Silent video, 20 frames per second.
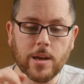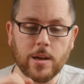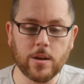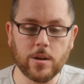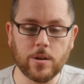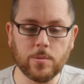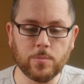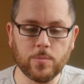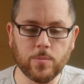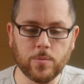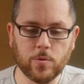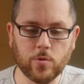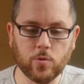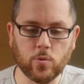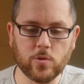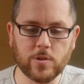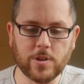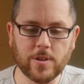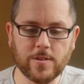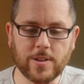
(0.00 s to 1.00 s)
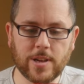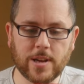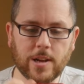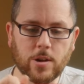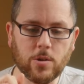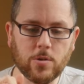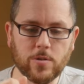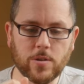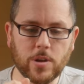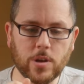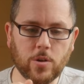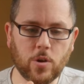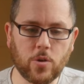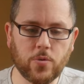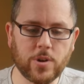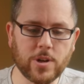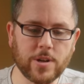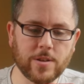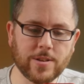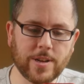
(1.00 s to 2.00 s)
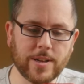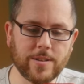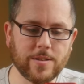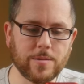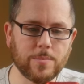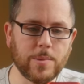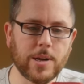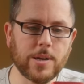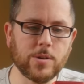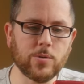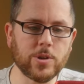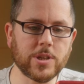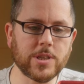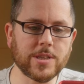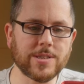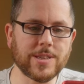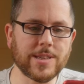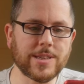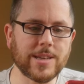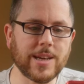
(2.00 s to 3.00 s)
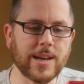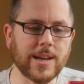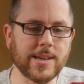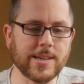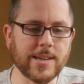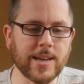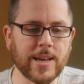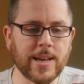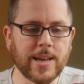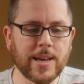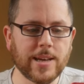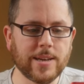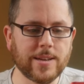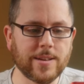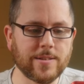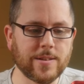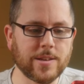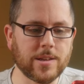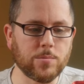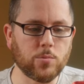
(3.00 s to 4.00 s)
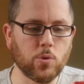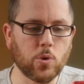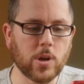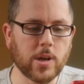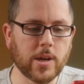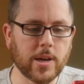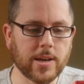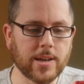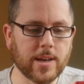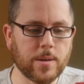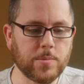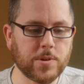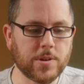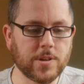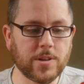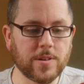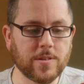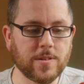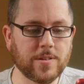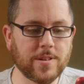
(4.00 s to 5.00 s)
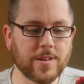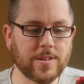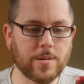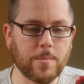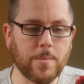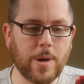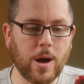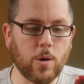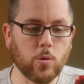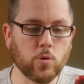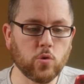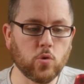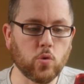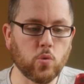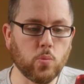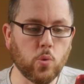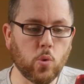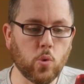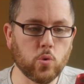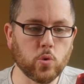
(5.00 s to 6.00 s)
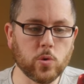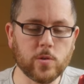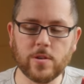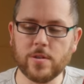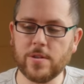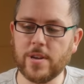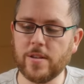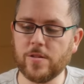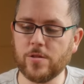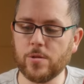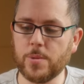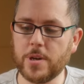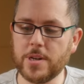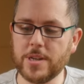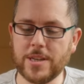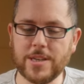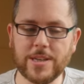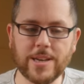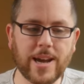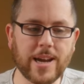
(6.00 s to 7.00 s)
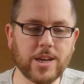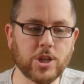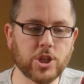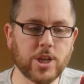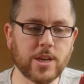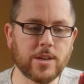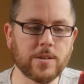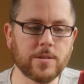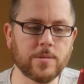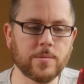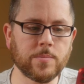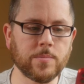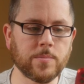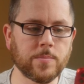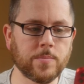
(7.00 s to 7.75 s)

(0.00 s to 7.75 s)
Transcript: Ähm, so sieht das dann aus. Ich öffne das Ganze mal und hier seht ihr halt, dass ihr die Möglichkeit habt. Hier ist es jetzt im Auto-Modus, das heißt, sobald ich ihn hier einstelle,